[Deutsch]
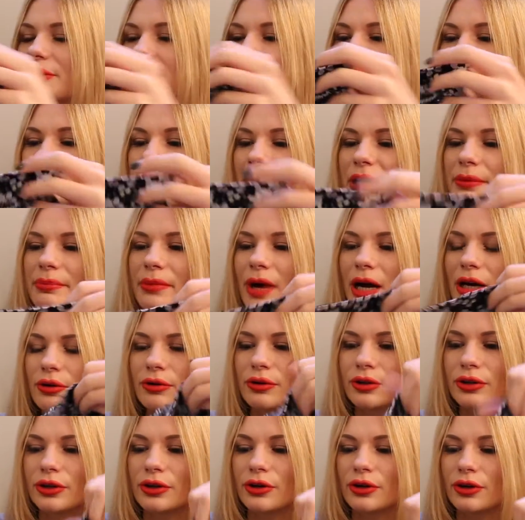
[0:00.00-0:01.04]
ich mir bei
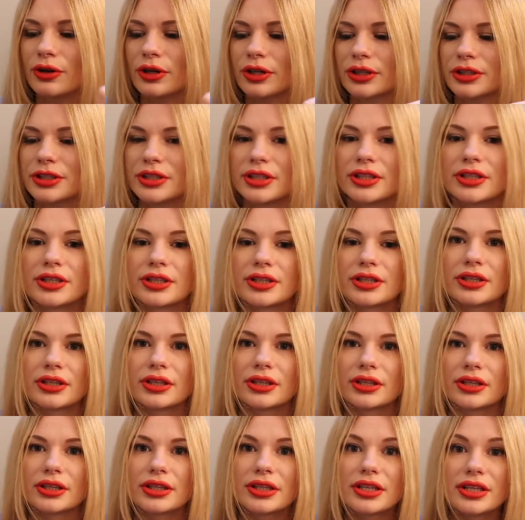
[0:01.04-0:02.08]
Mango noch
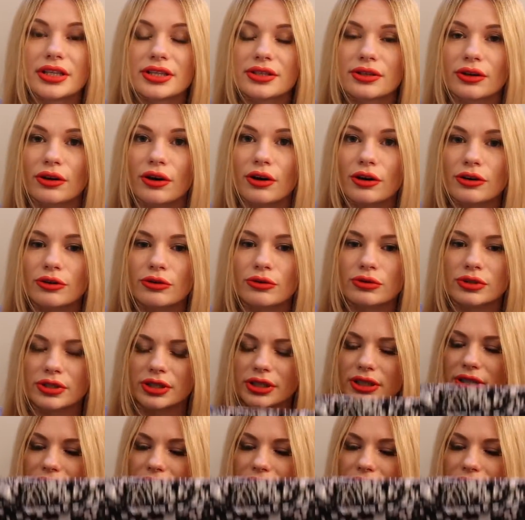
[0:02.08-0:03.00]
diese Rockhose